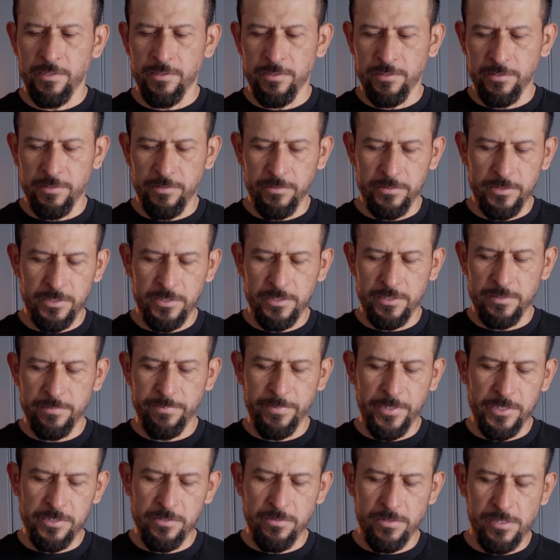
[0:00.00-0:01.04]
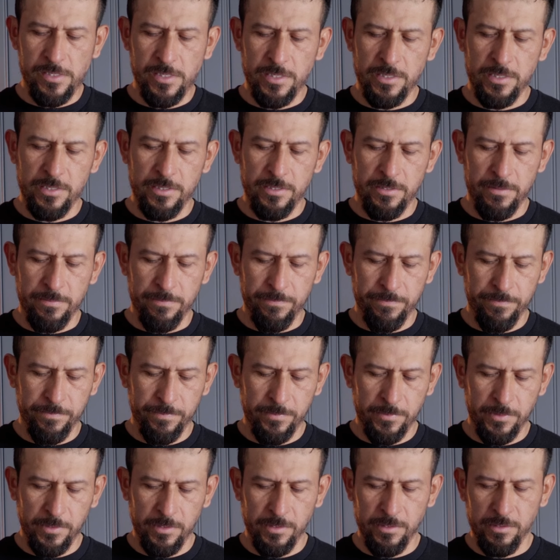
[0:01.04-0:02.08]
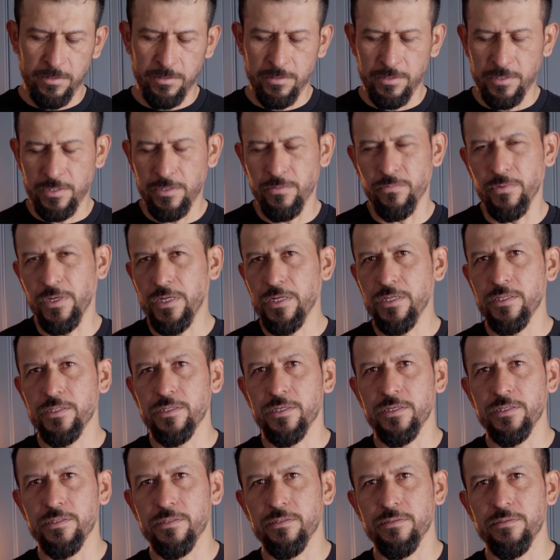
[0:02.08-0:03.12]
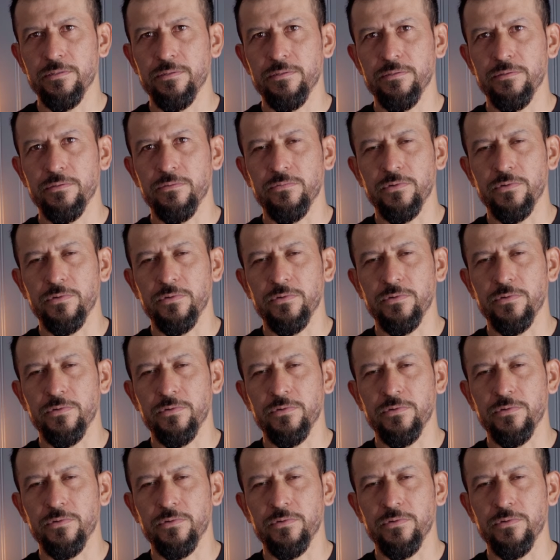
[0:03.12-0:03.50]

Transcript: Entonces pienso que eh, igual en,